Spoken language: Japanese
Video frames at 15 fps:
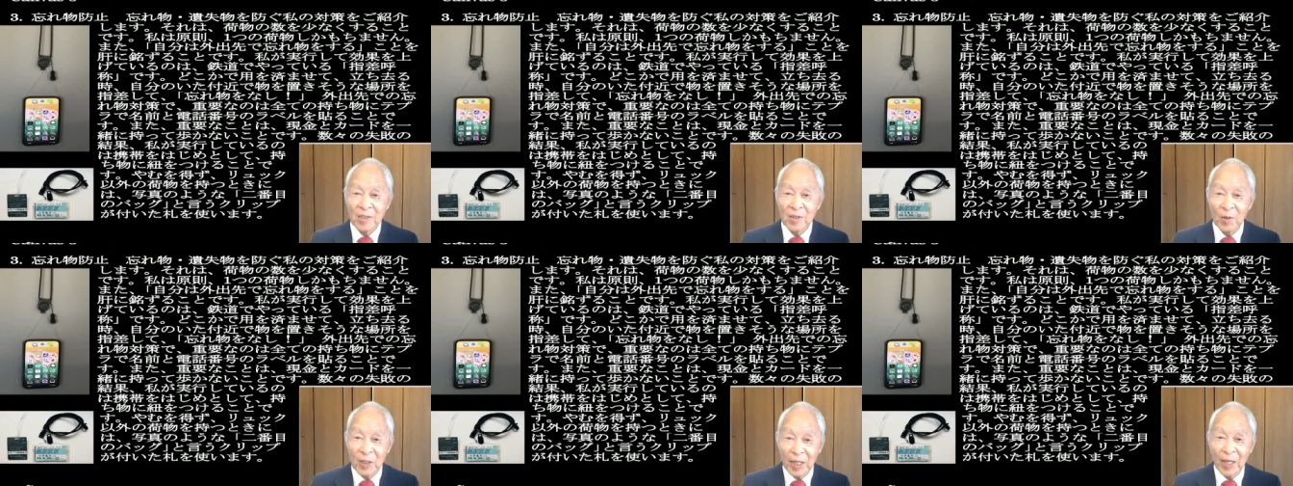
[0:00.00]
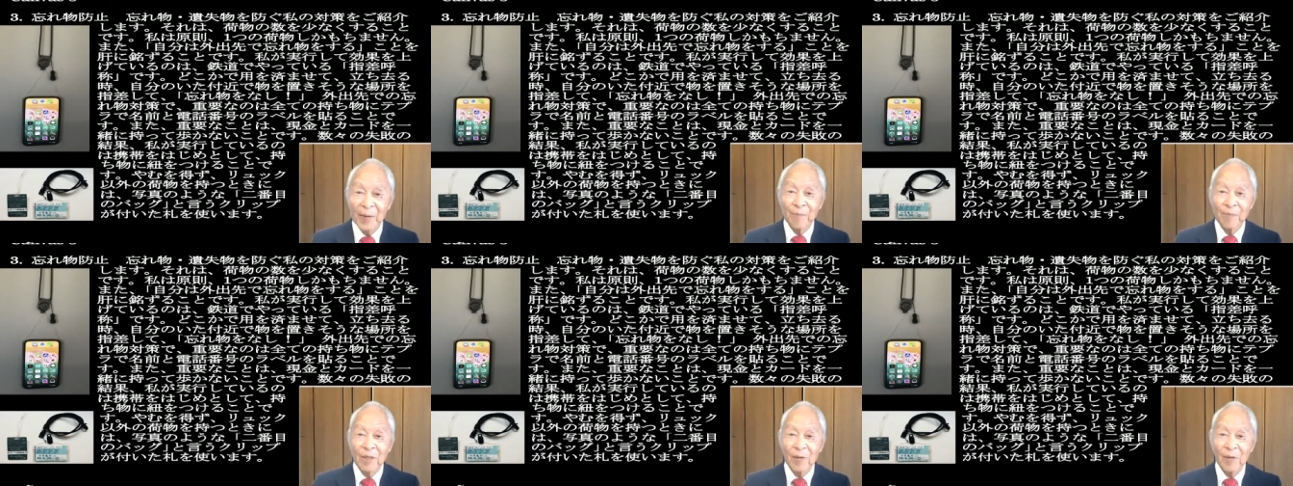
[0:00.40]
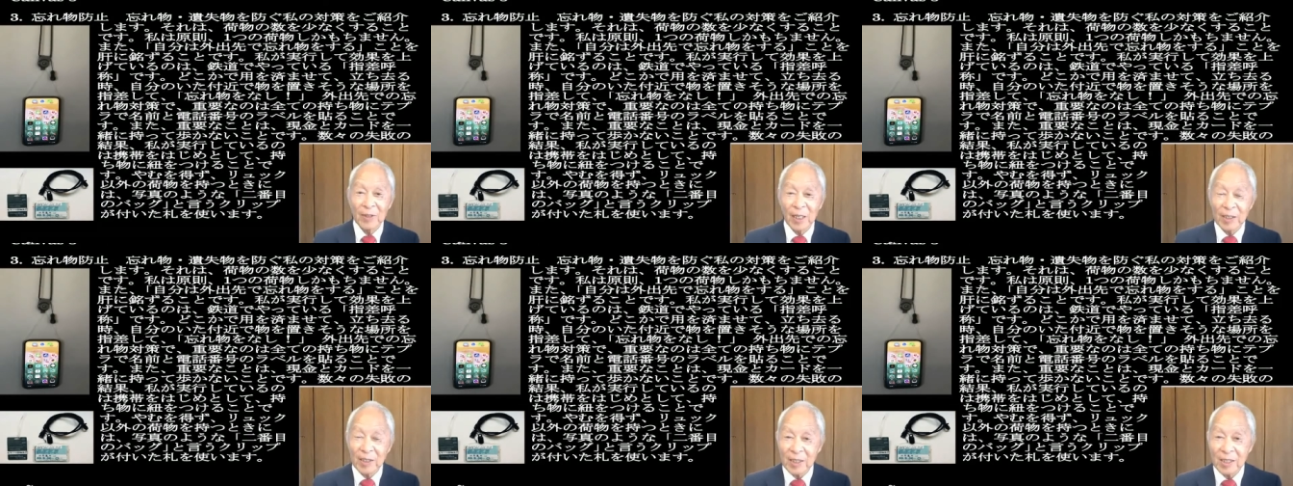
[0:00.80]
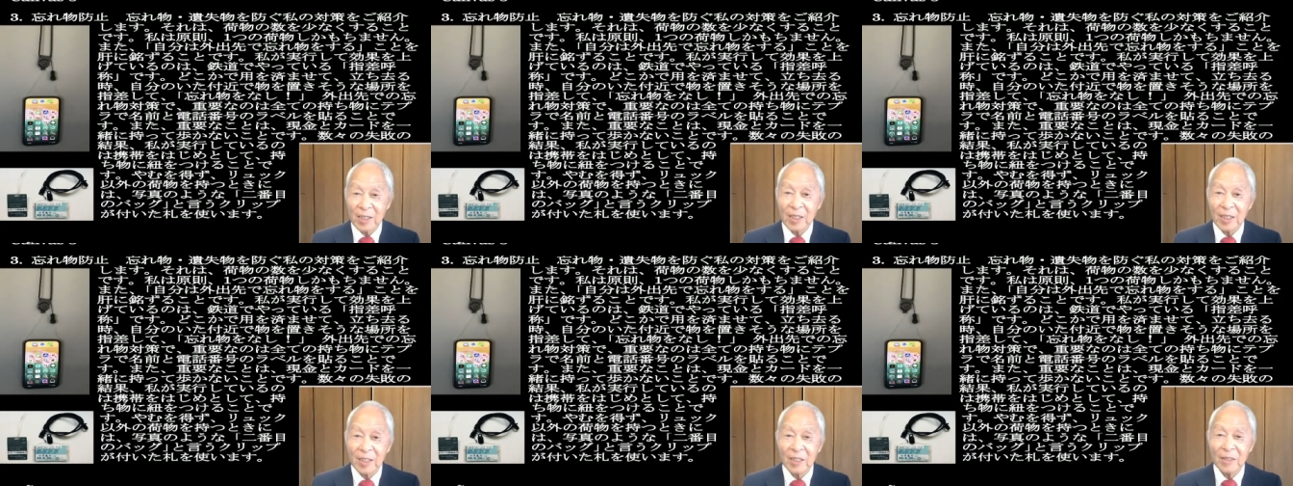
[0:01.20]
それで
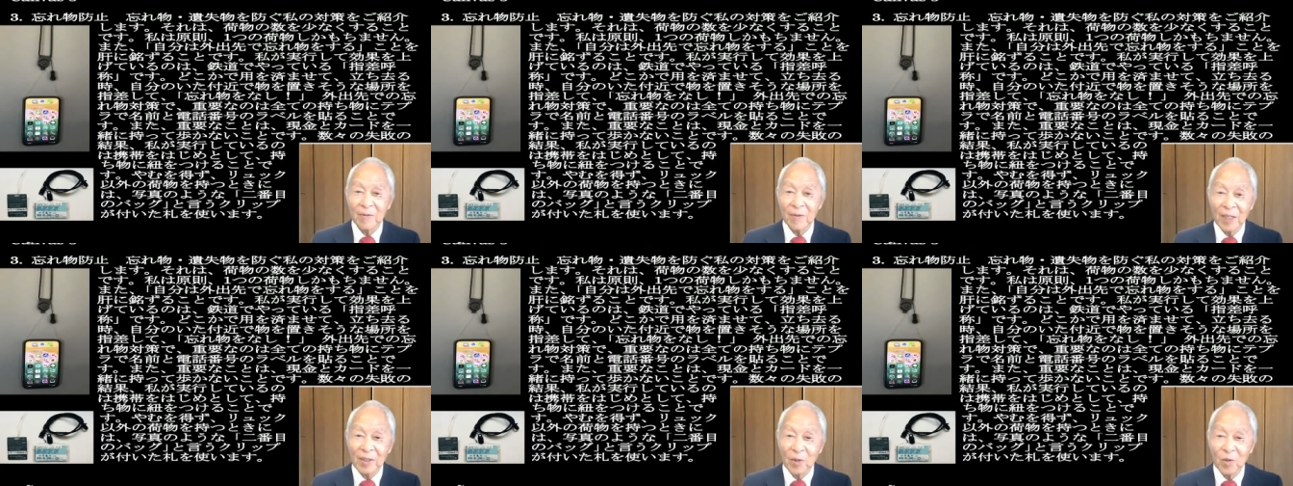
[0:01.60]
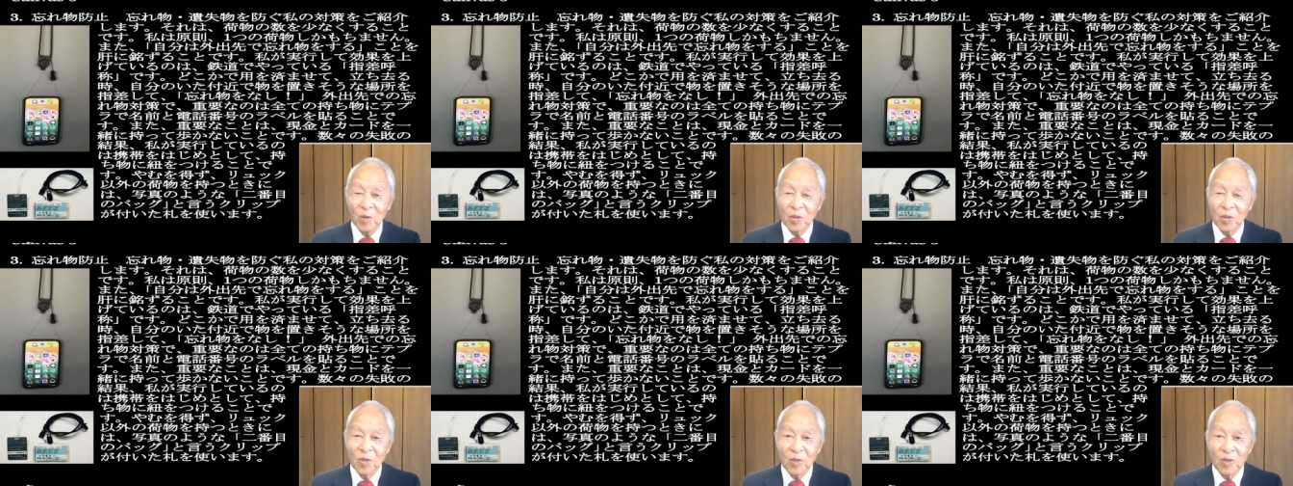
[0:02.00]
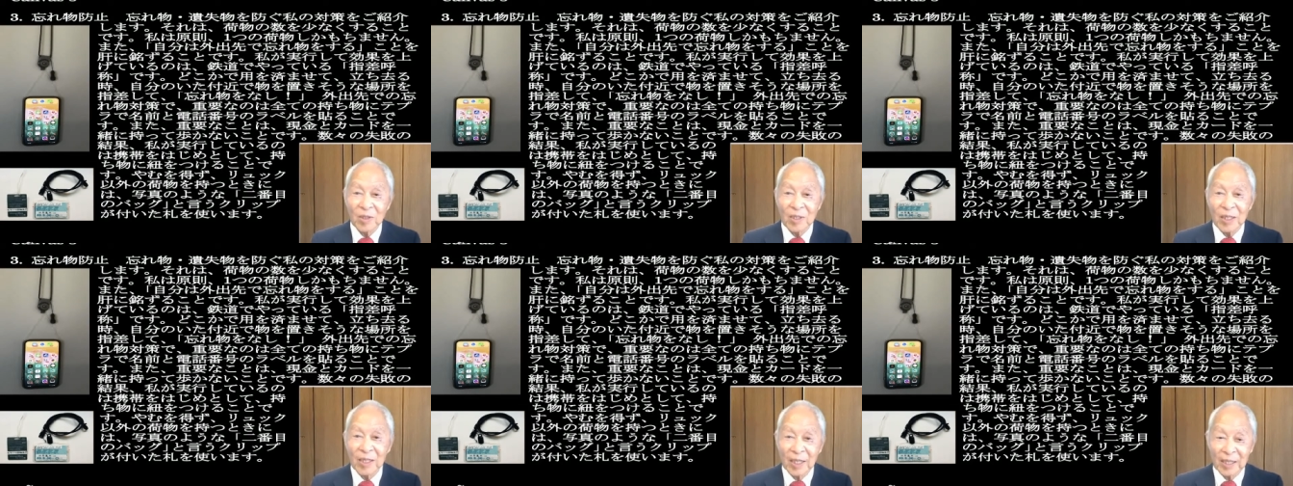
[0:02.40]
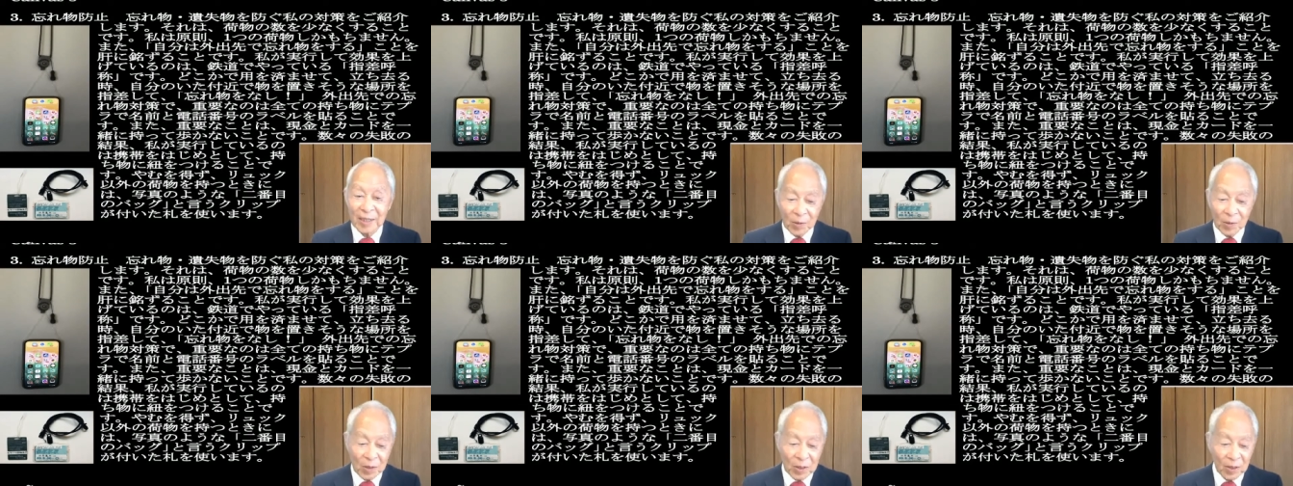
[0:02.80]
私はどういう生
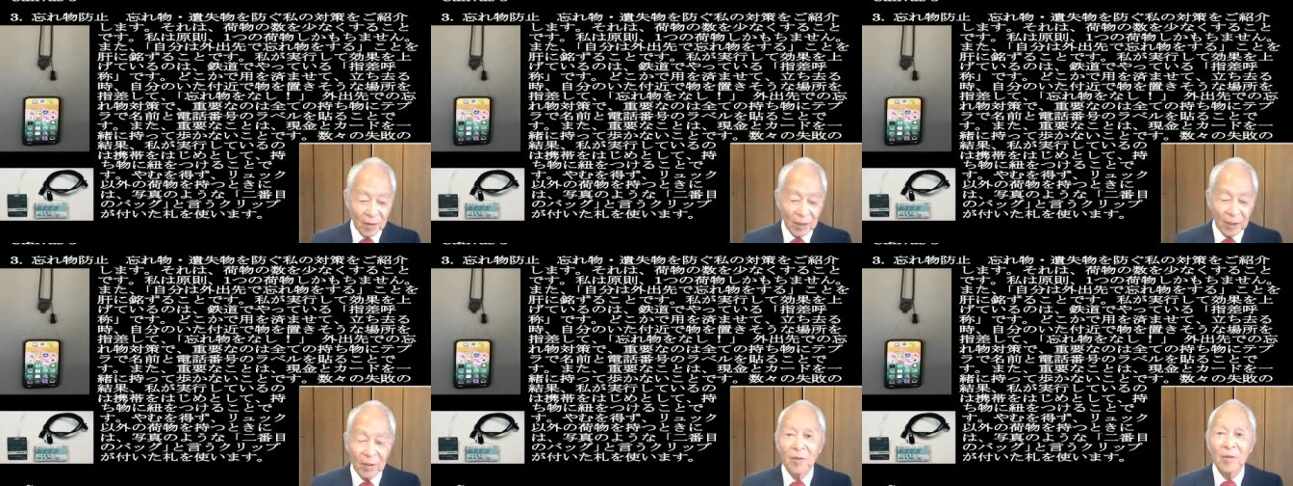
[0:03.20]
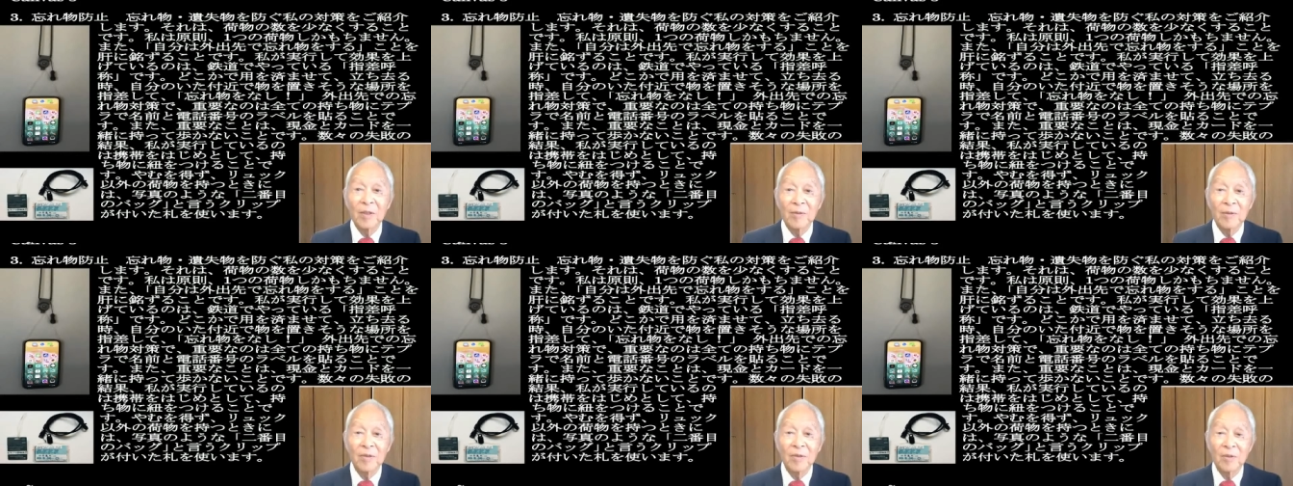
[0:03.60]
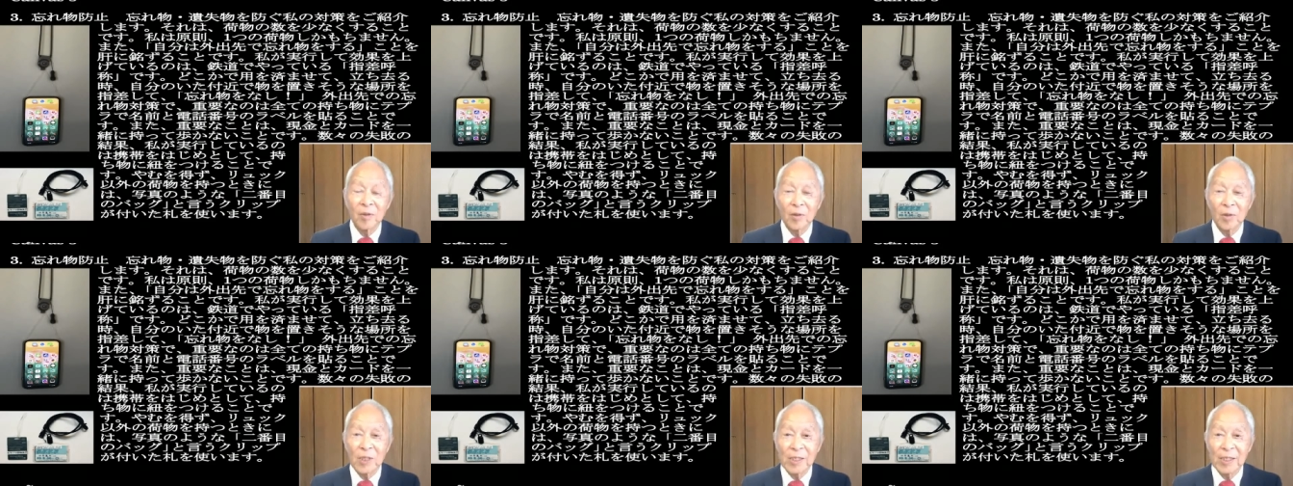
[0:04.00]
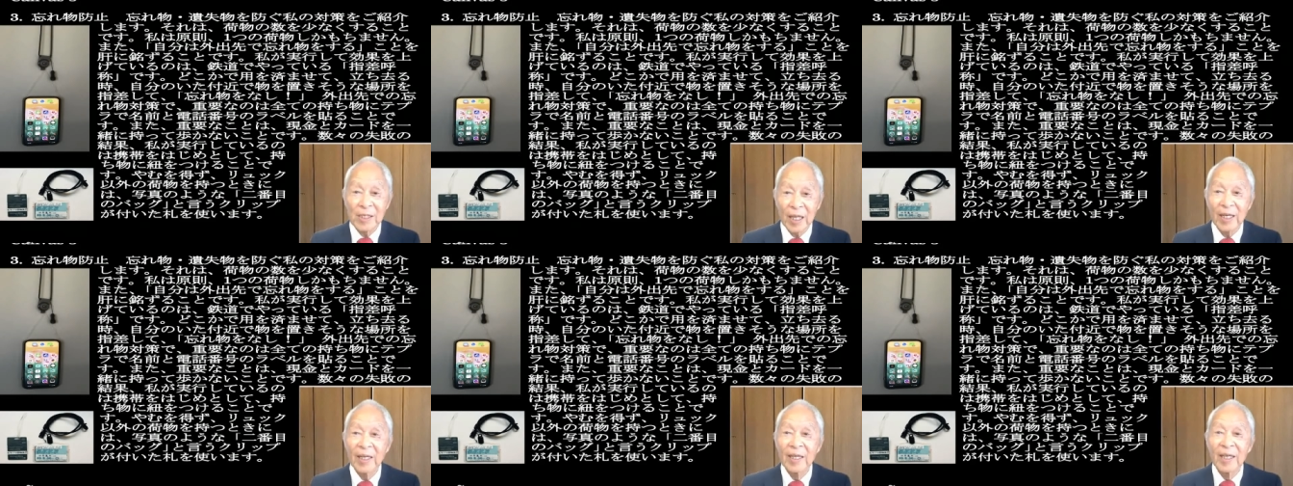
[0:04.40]
活をしているかというとで
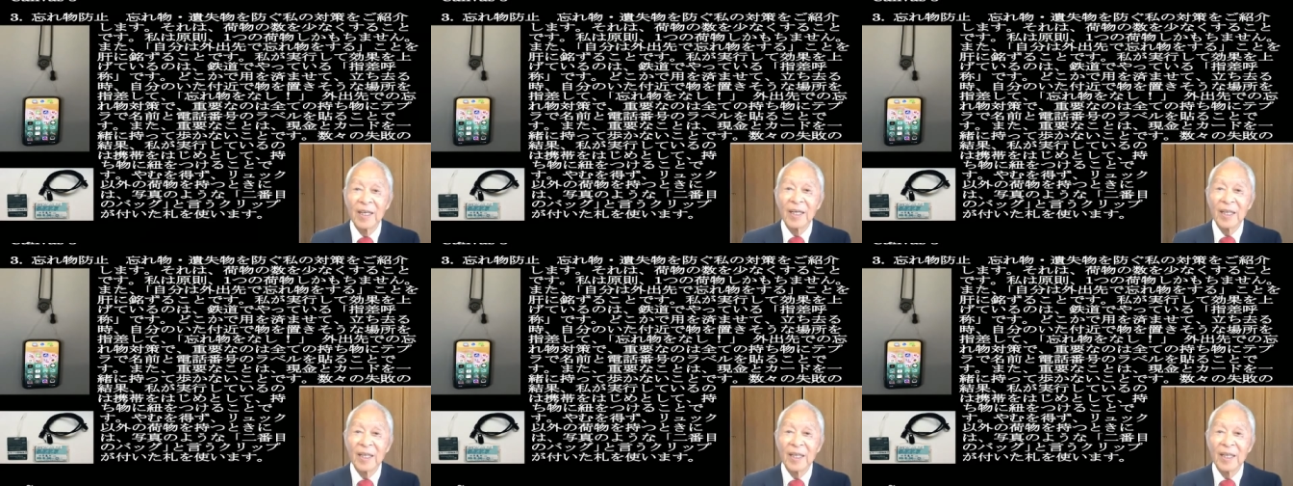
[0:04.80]
すね